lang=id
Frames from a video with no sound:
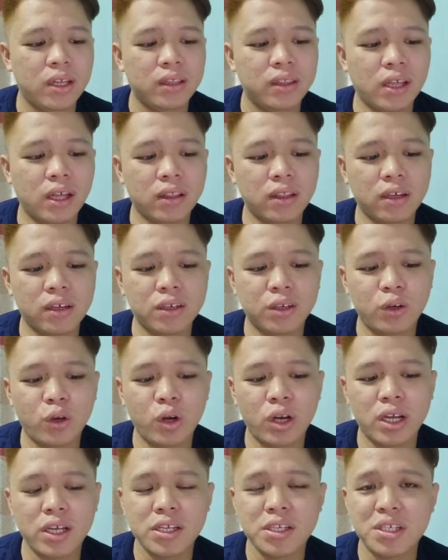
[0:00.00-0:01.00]
tata
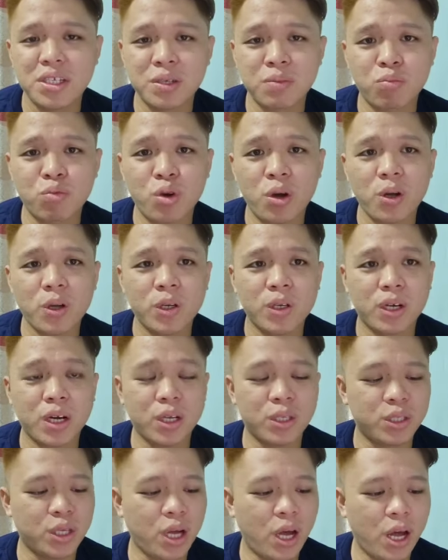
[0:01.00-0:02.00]
kelola sebuah
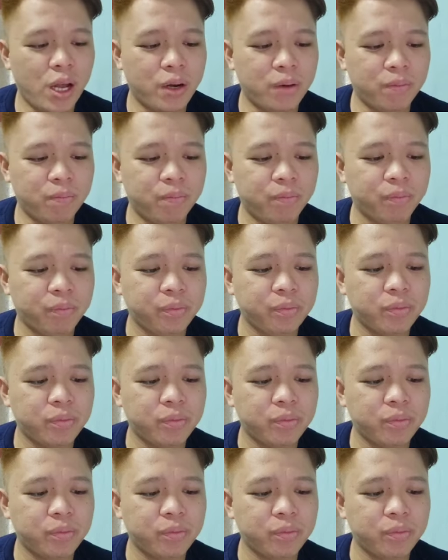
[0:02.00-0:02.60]
kerajaan.